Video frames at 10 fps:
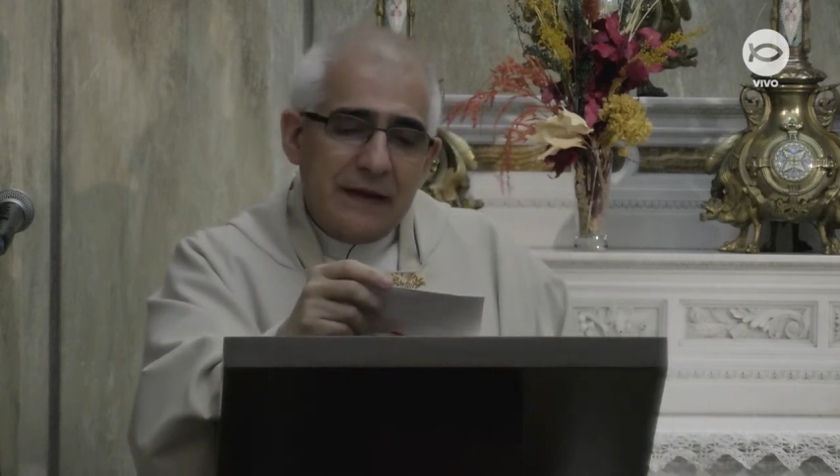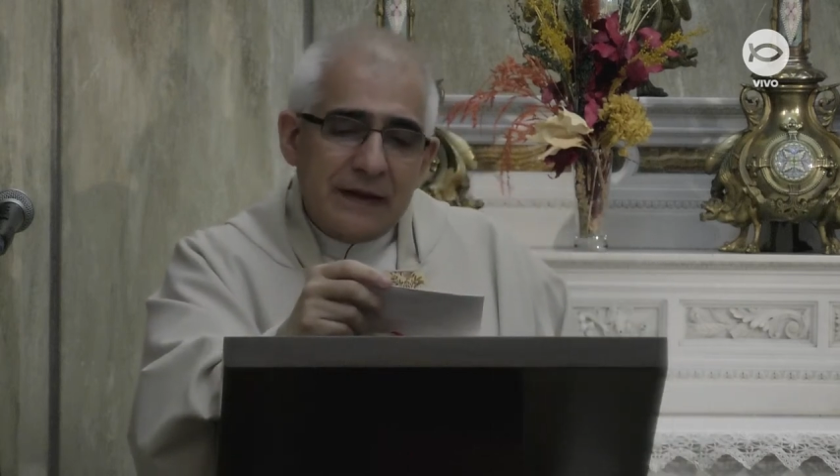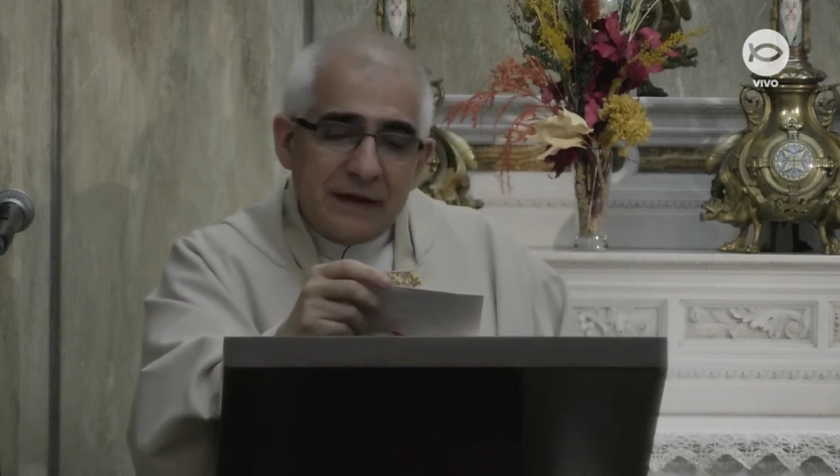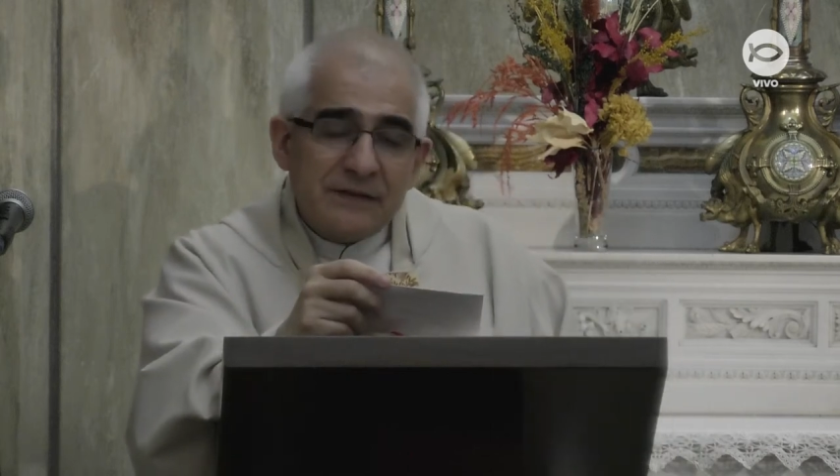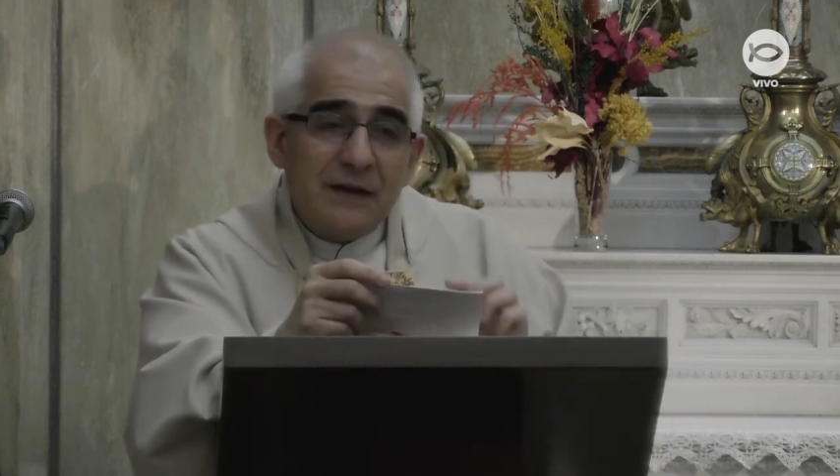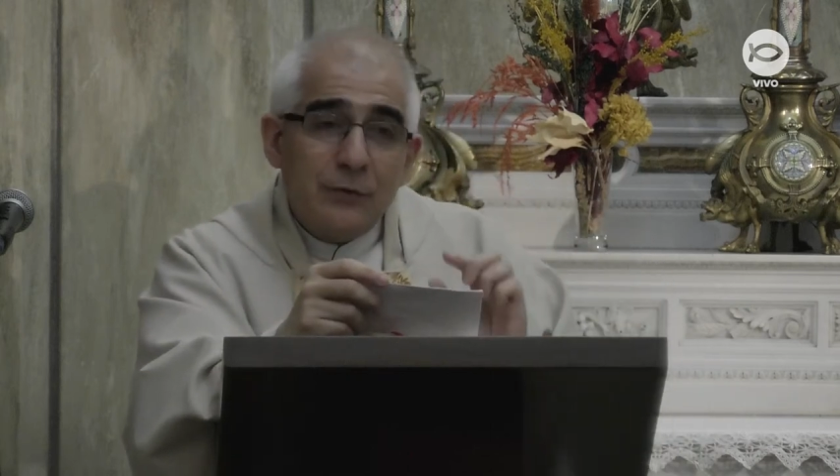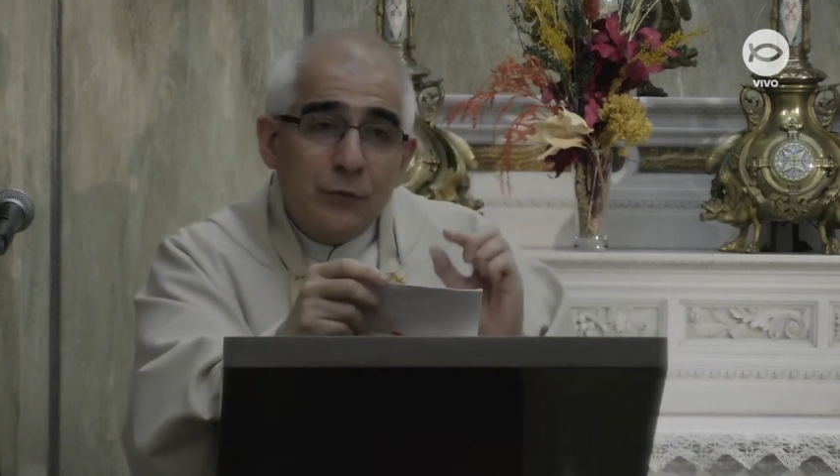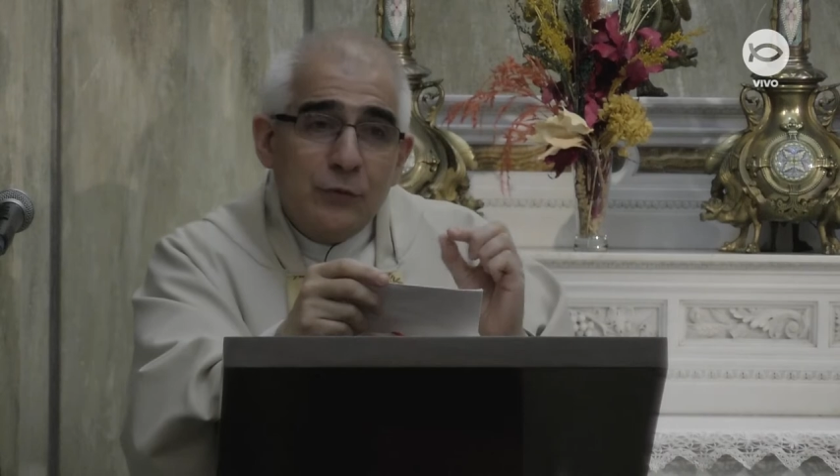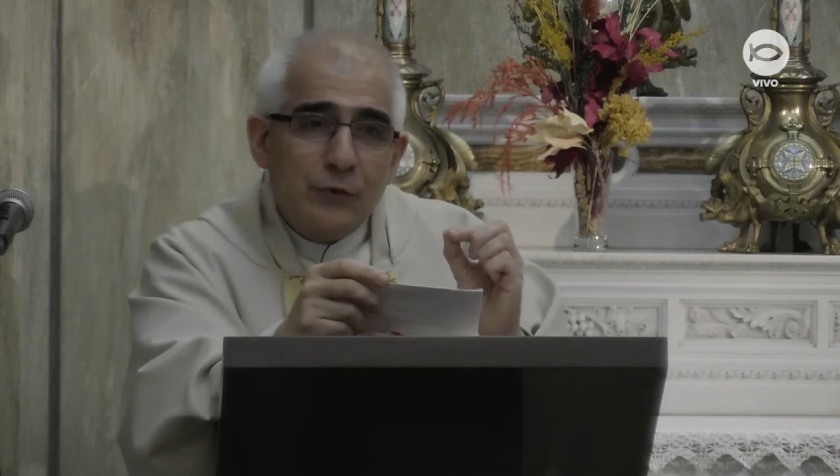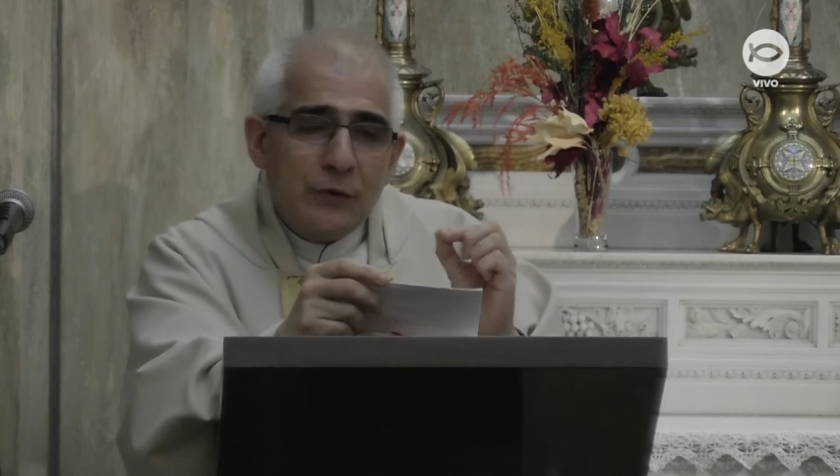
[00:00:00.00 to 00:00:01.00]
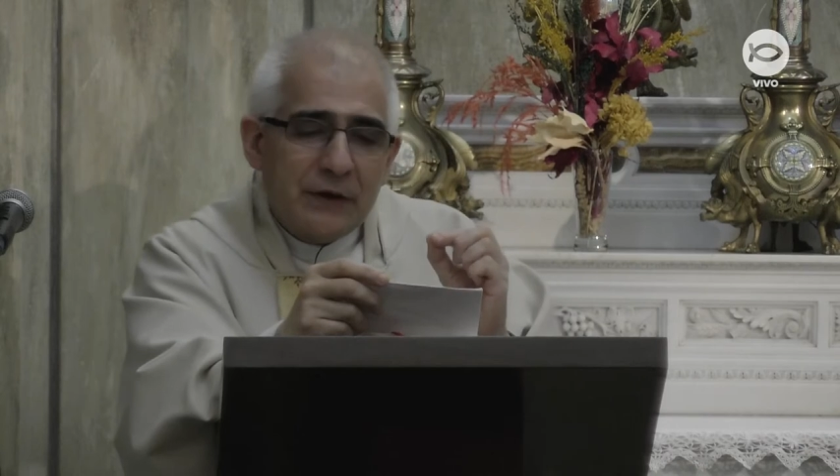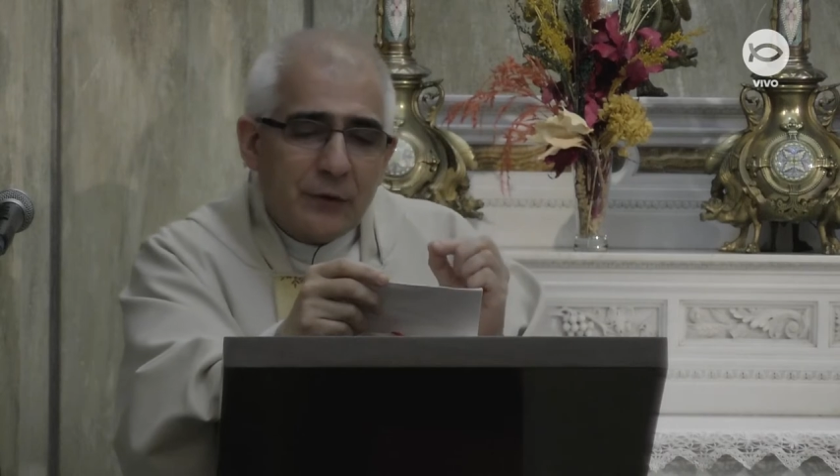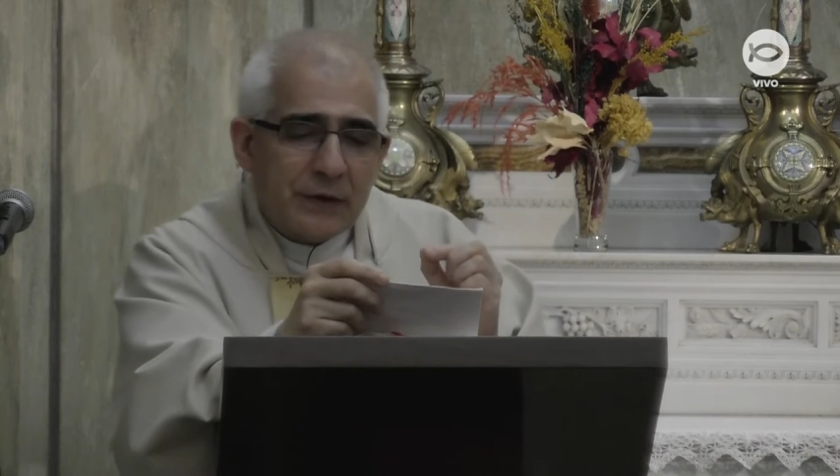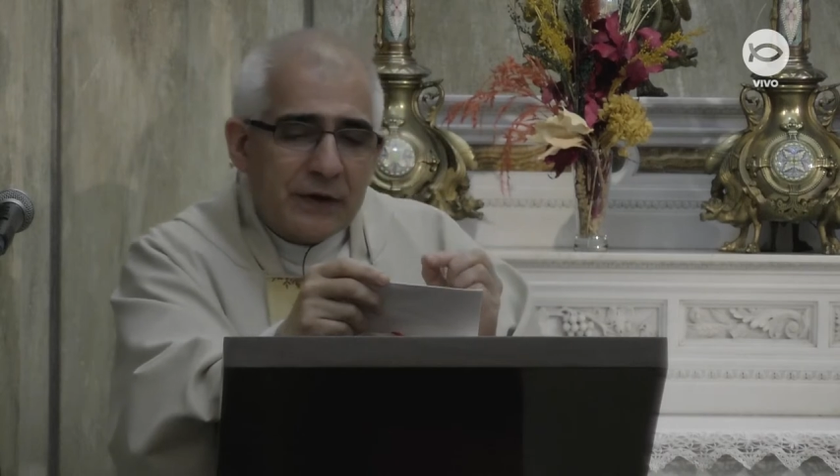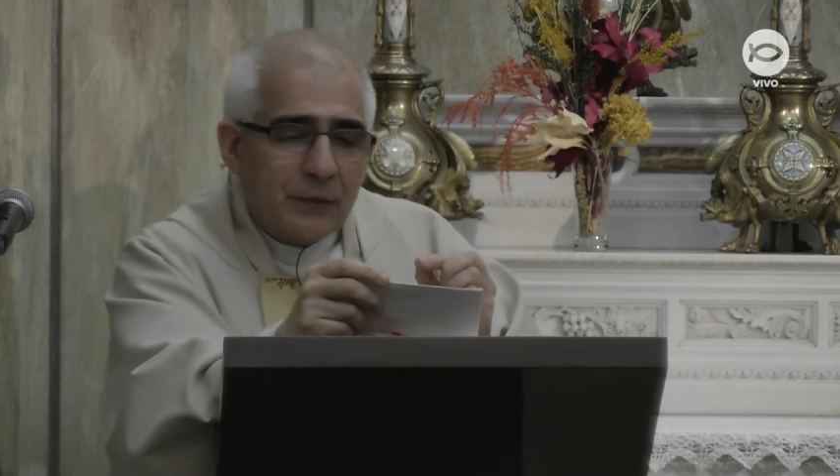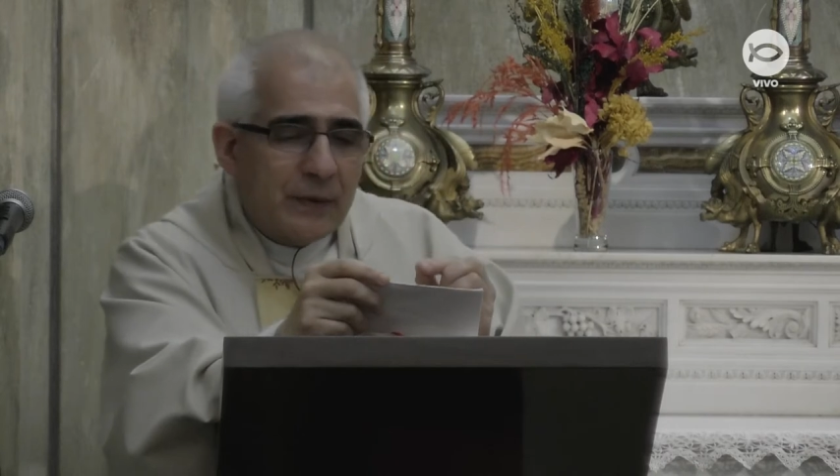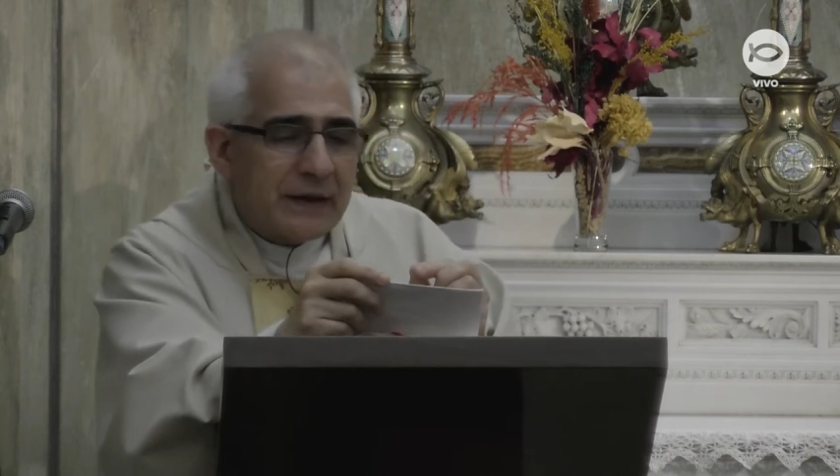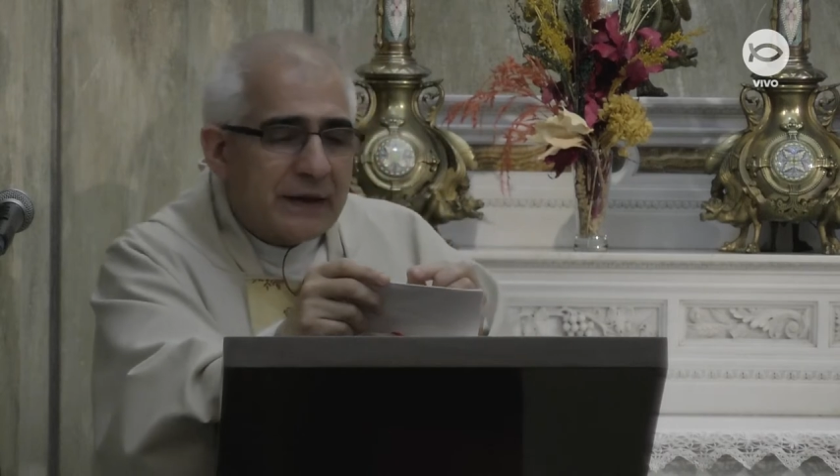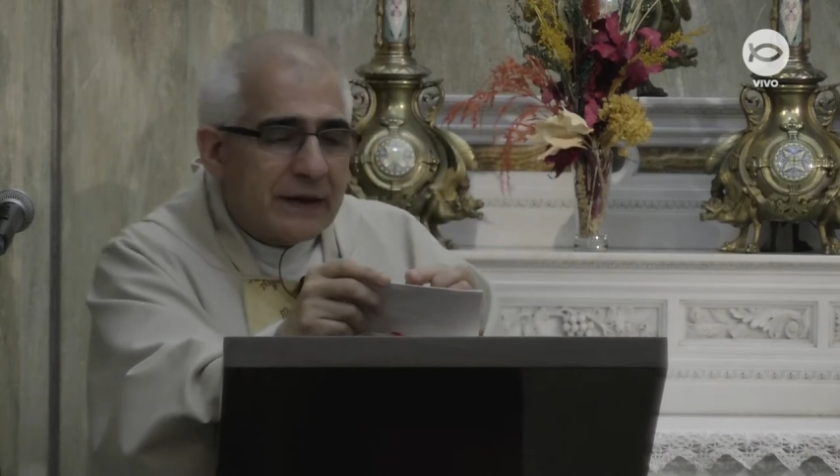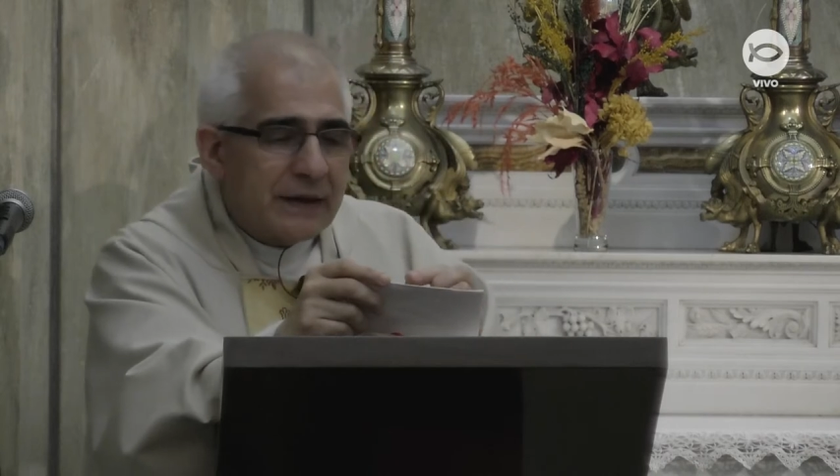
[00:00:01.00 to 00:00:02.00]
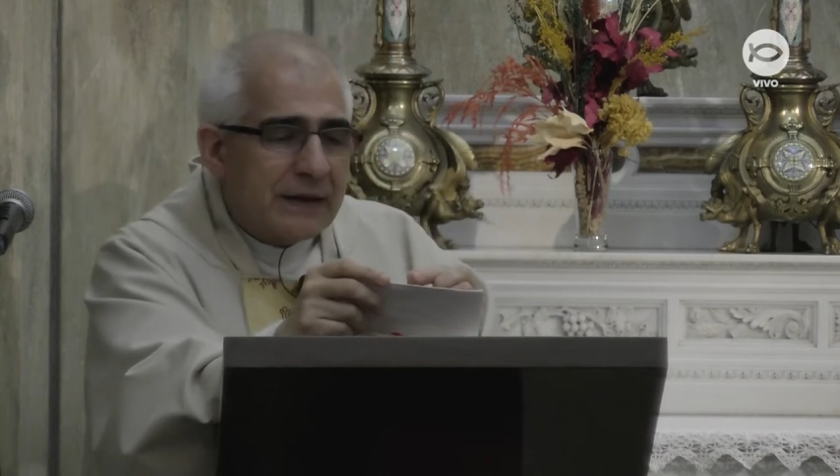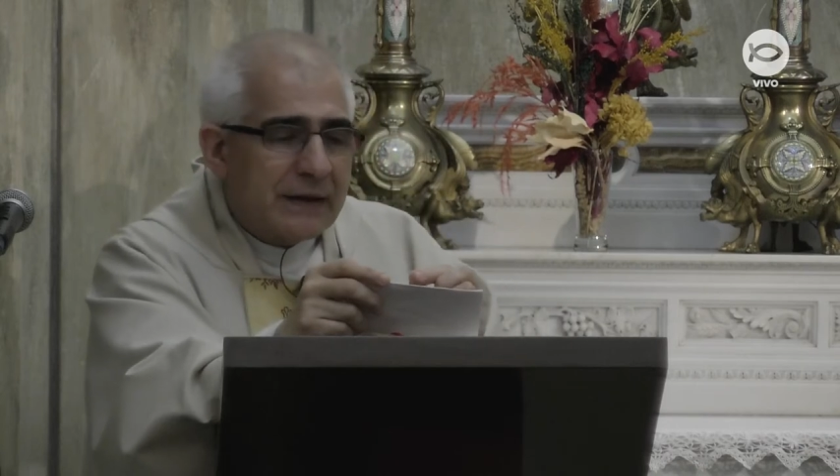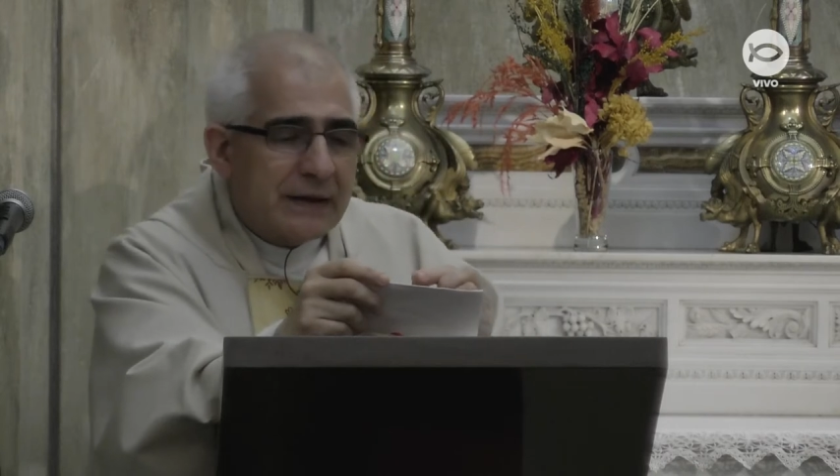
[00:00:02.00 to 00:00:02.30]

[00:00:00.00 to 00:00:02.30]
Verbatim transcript: que haya algunos que nos recuerden